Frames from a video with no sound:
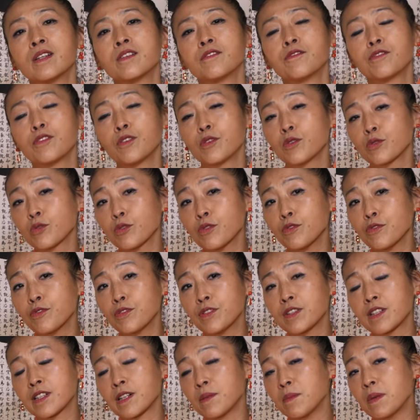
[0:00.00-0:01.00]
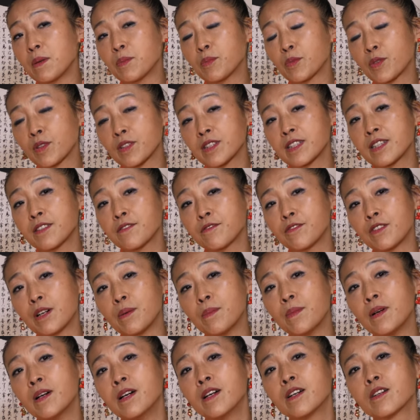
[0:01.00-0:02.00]
philosophique, en même temps c'est
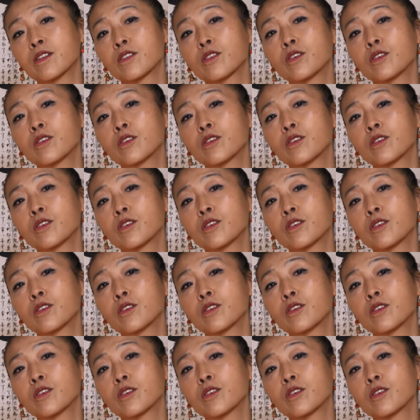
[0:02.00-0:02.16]
vraiment